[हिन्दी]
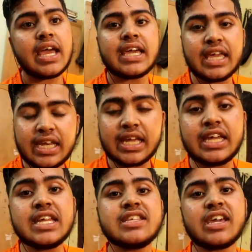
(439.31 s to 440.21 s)
कि
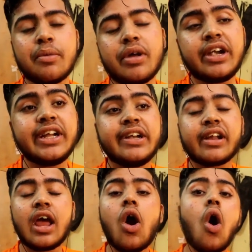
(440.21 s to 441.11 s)
नहीं जिनके पास रेडिएटर है